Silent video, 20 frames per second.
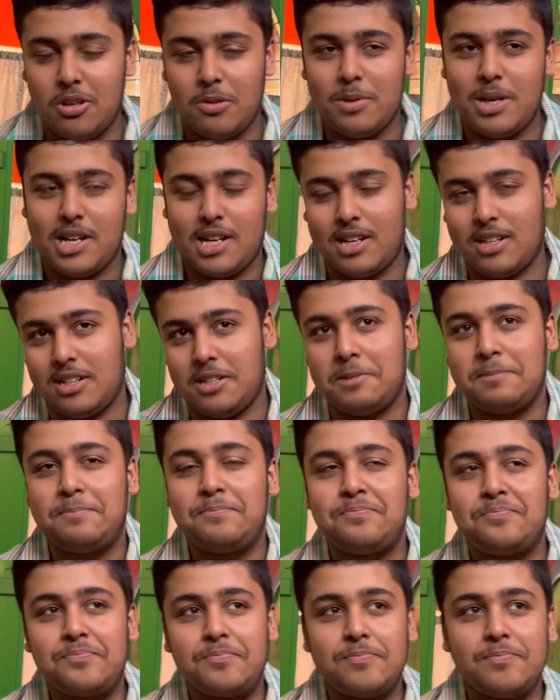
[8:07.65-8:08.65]
হবে এক একটা
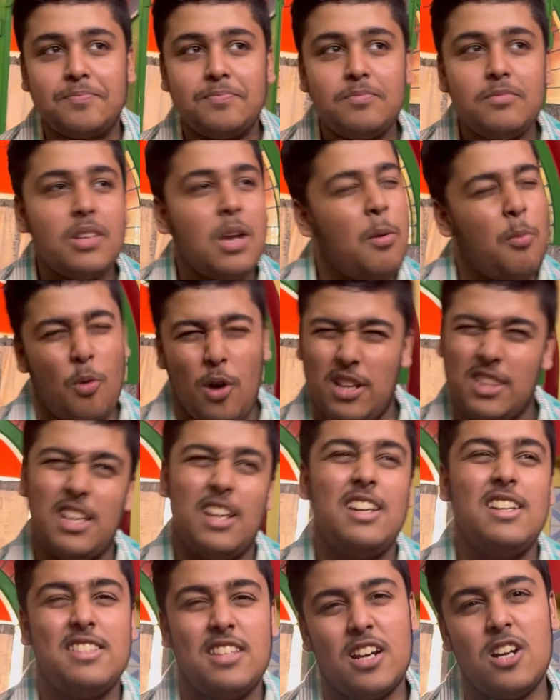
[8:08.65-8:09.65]

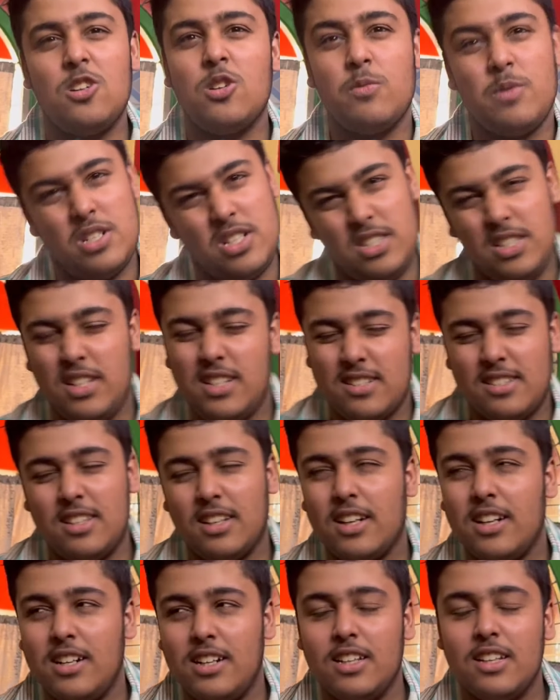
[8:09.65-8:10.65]
পঁয়তাল্লিশ সেকেন্ডও বেশি তিরিশ
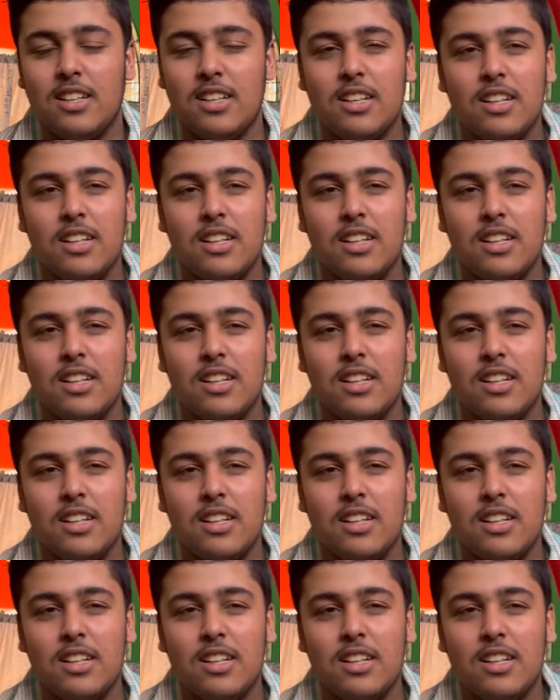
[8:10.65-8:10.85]
সেকেন্ডই